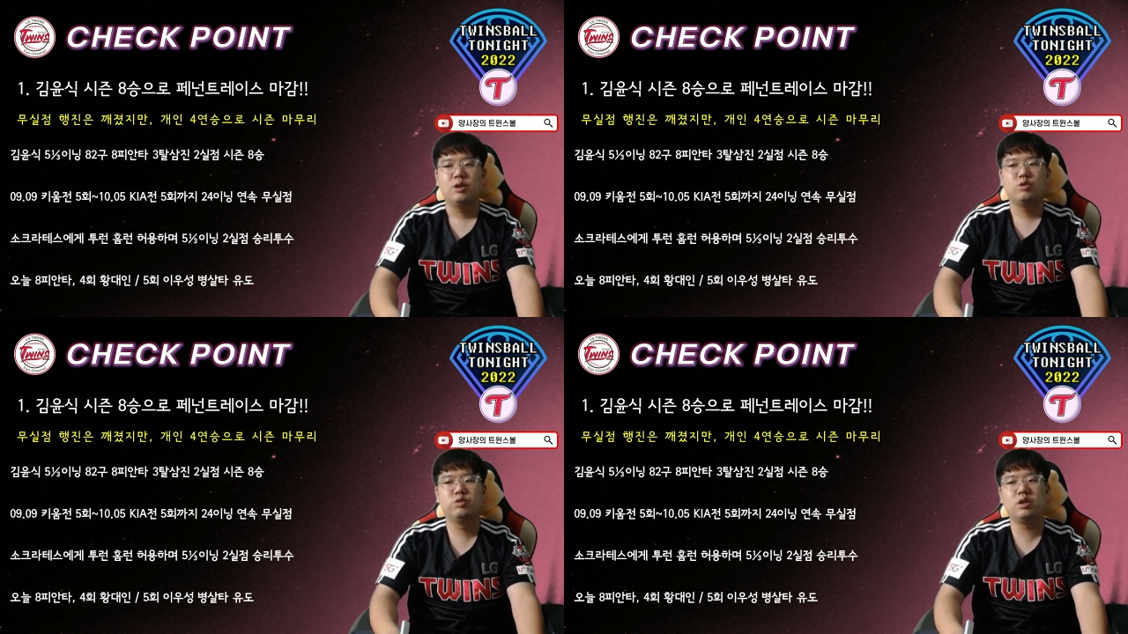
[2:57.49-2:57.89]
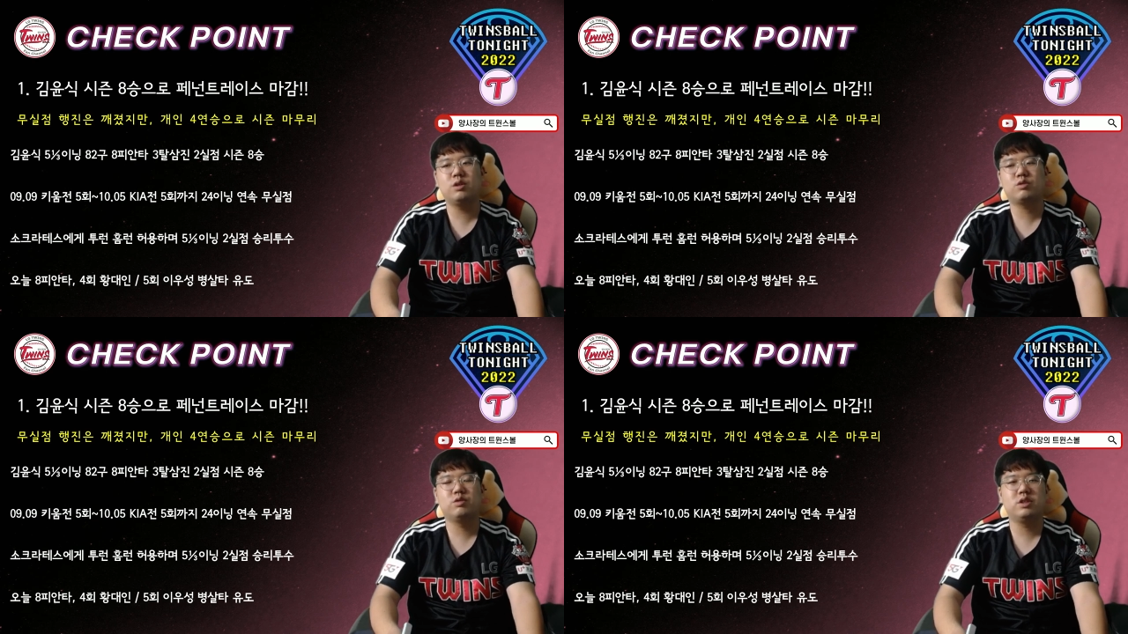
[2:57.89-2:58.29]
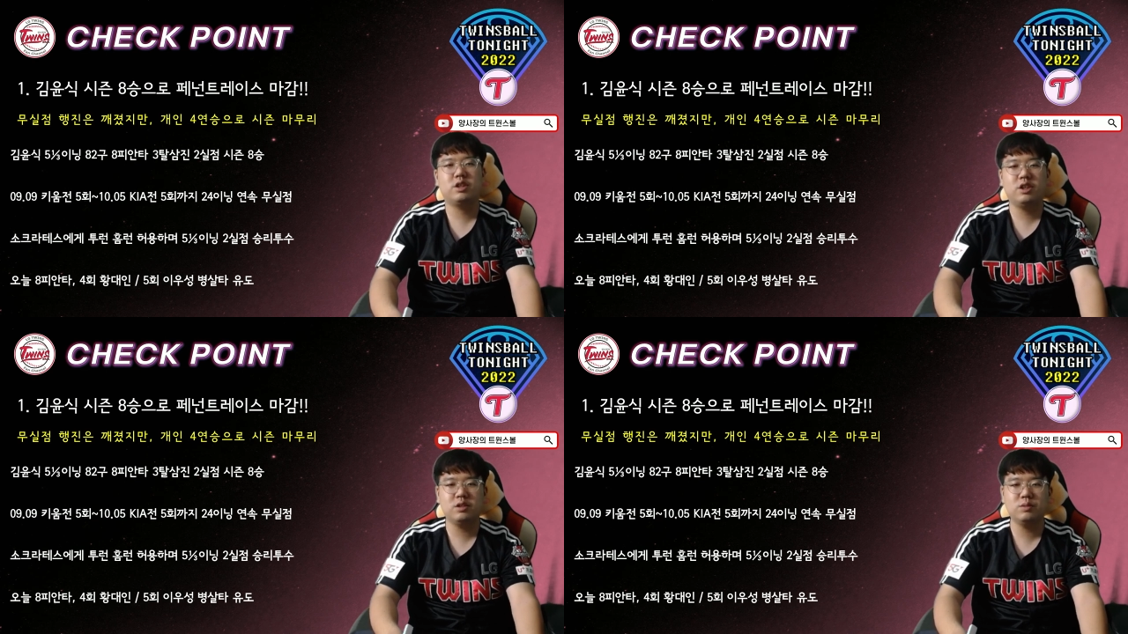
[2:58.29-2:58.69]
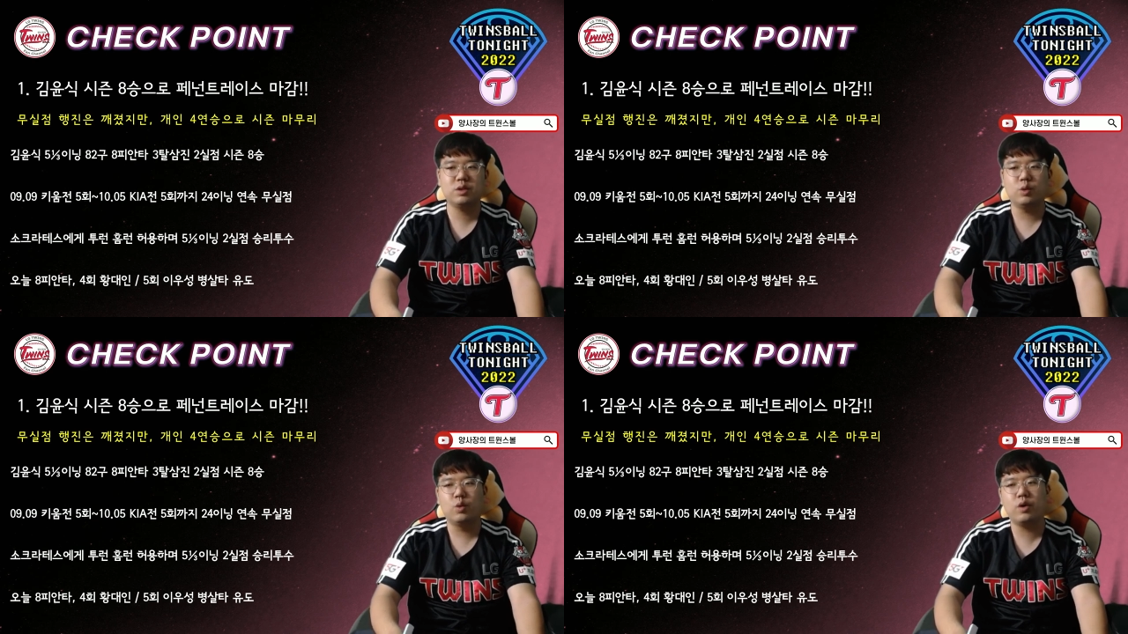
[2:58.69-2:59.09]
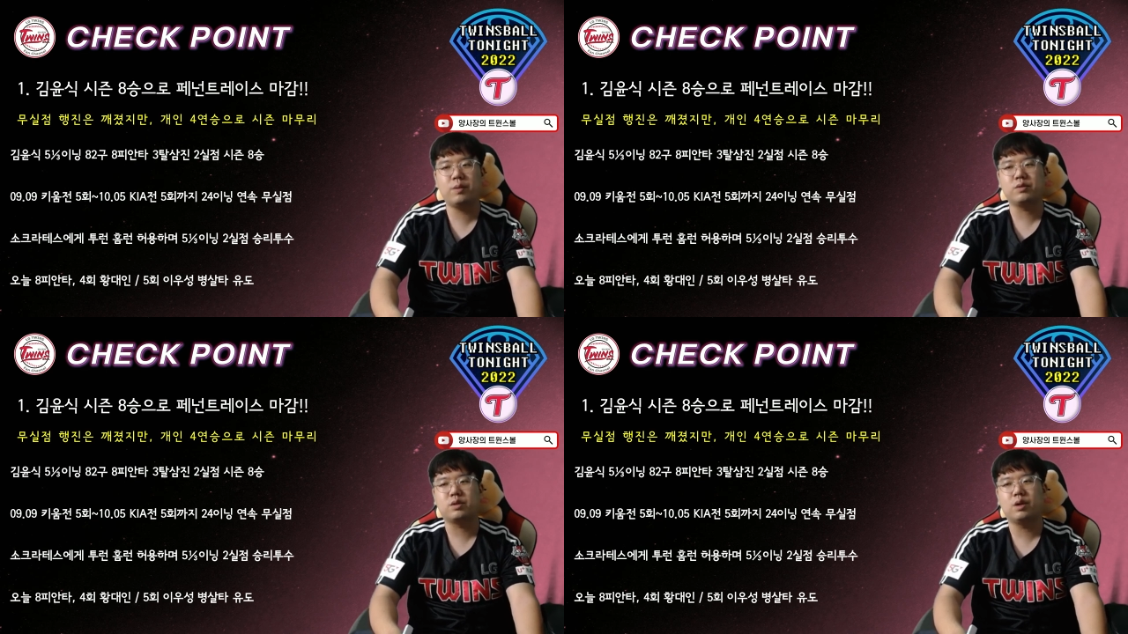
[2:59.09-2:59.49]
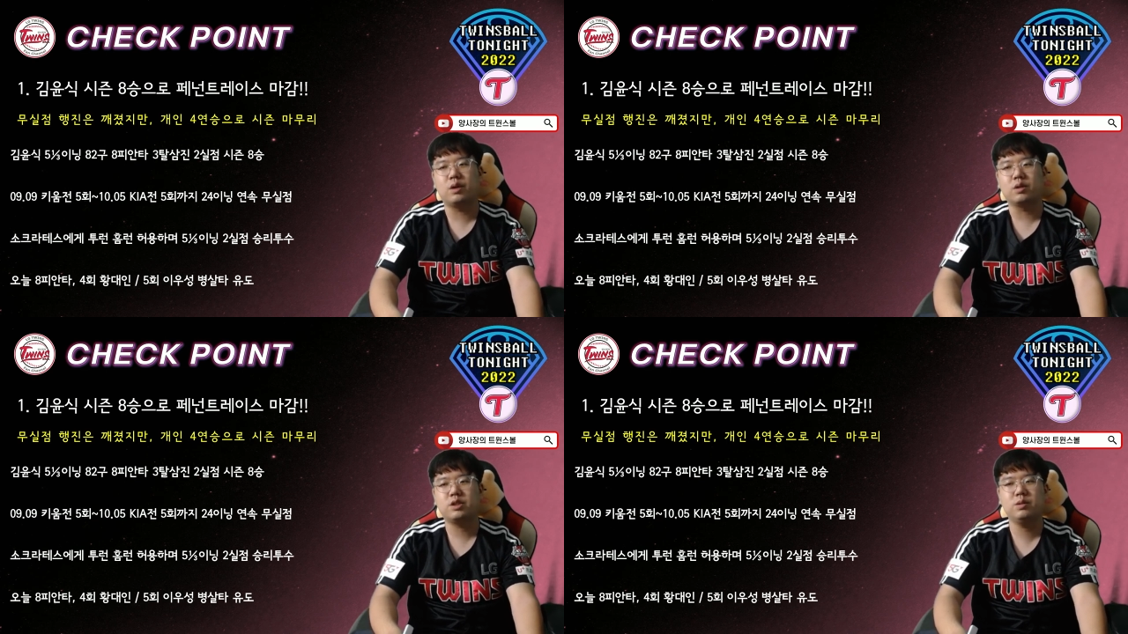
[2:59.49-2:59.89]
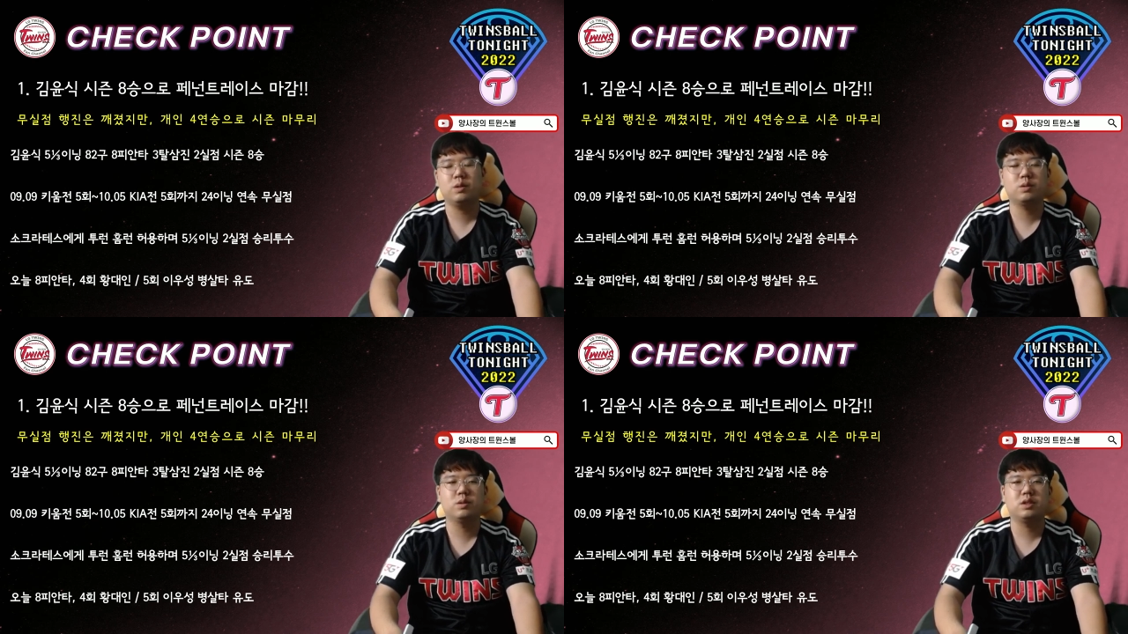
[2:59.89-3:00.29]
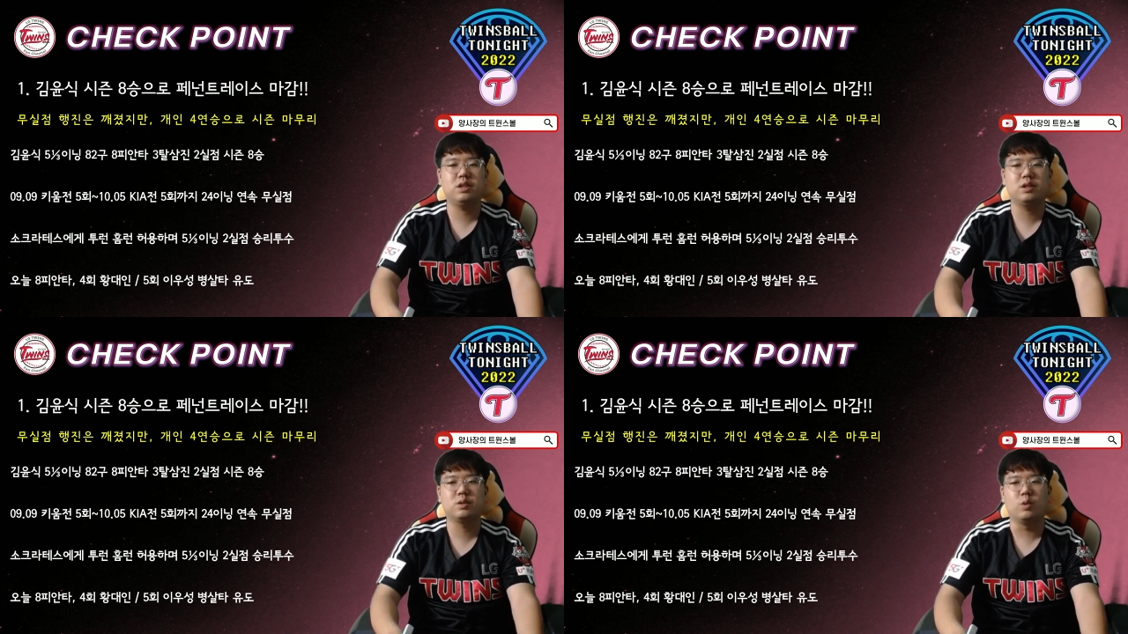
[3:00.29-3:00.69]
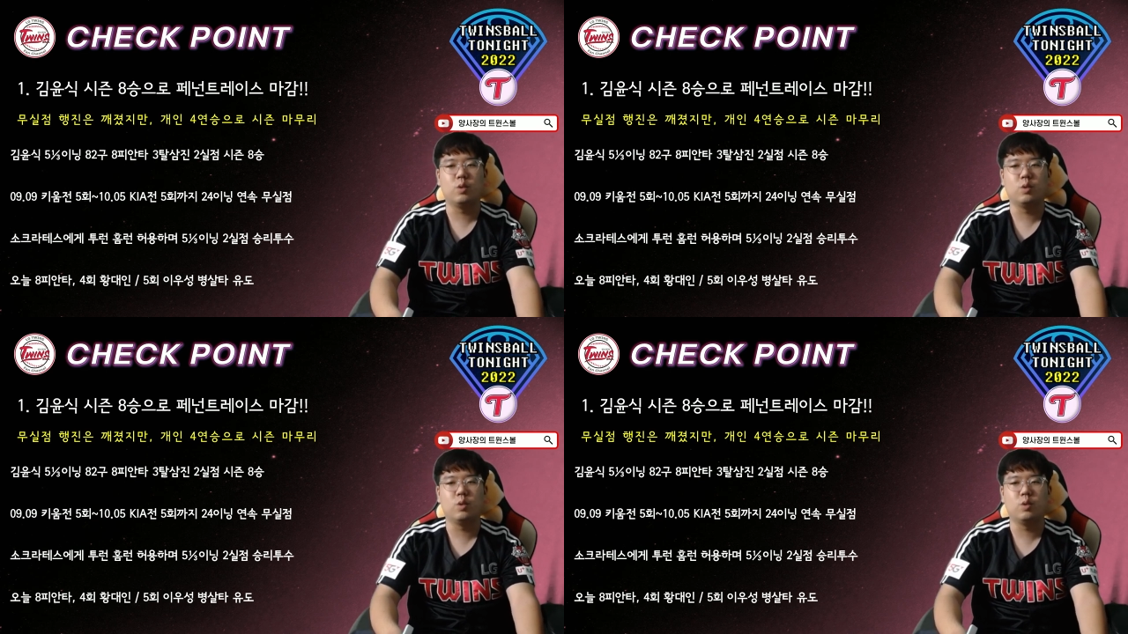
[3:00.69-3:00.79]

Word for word: 9월 9일 키움전 5회부터 10월 5일 기아전